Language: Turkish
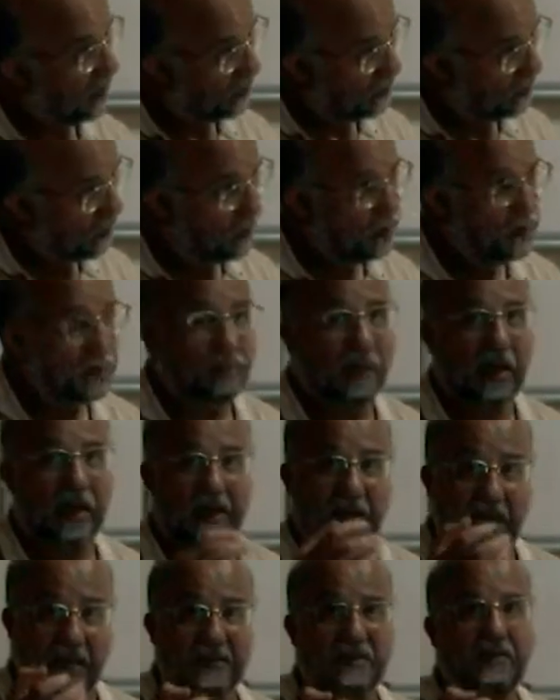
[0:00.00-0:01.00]
öbür
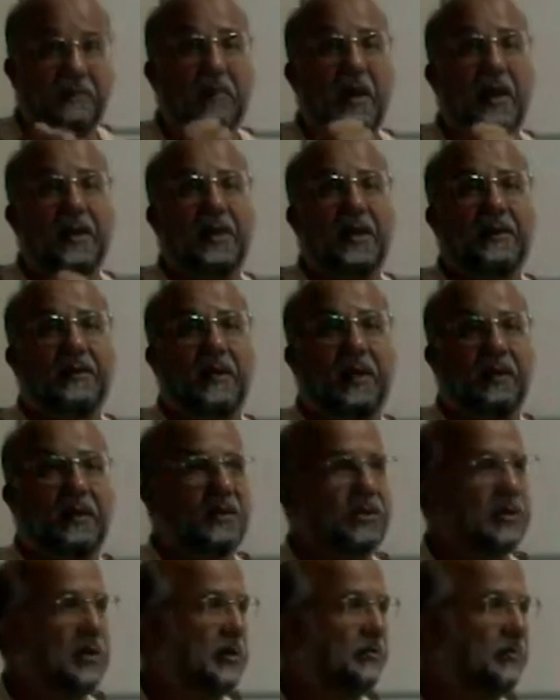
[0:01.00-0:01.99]
mana, asıl mana da
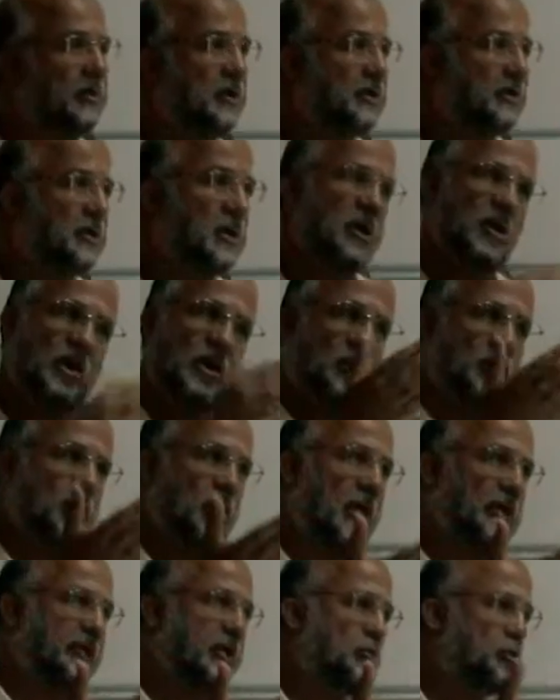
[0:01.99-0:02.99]
anlaşılabilir
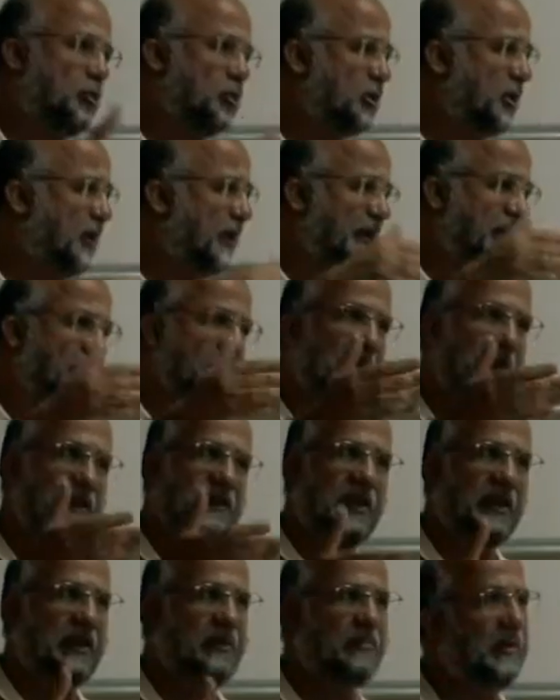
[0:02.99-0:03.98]
atasözlerinde,
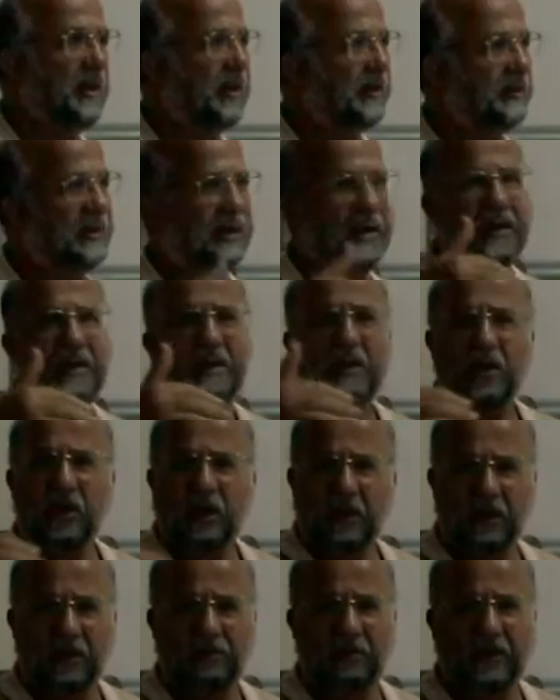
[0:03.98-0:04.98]
deyimlerde,
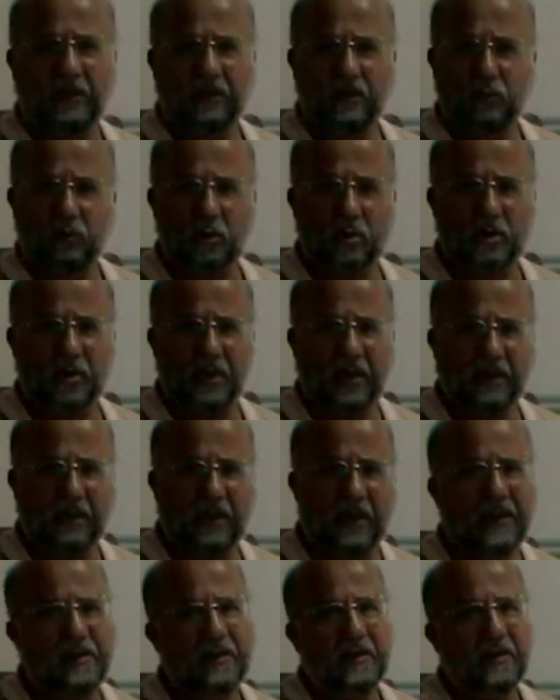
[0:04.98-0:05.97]
hikmetli
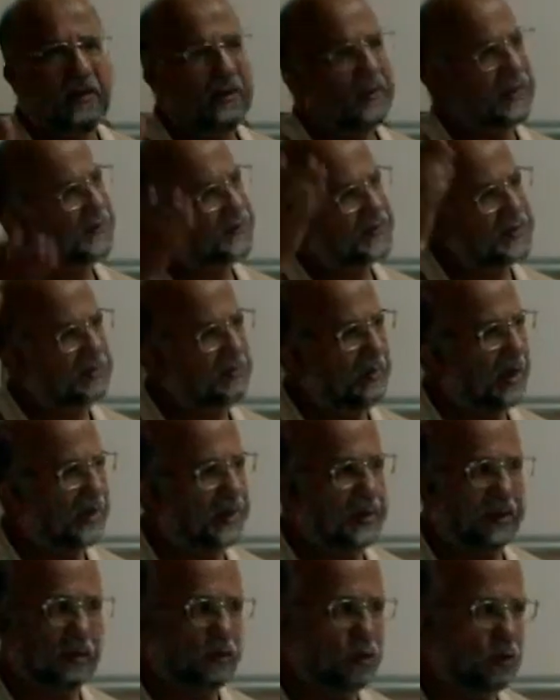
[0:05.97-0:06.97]
sözlerde lafzi
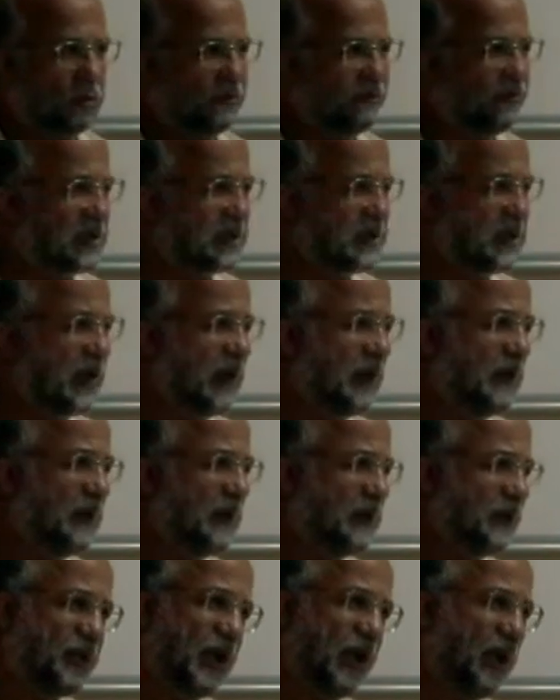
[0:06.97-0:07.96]
mananın çok fazla
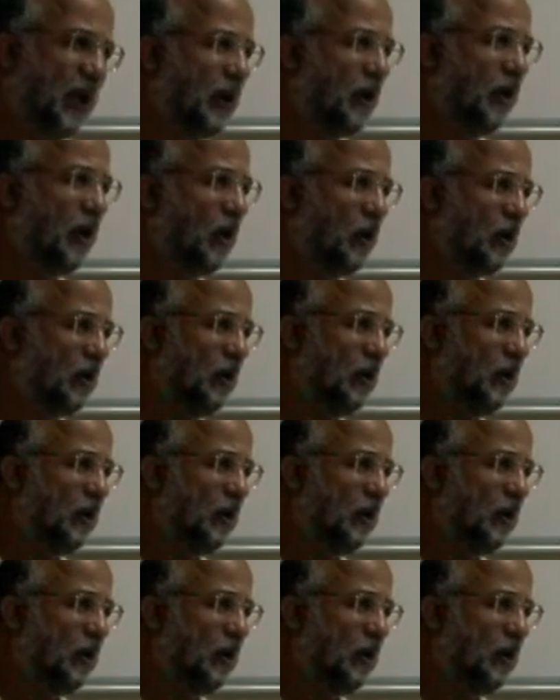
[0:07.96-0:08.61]
şeyi yok.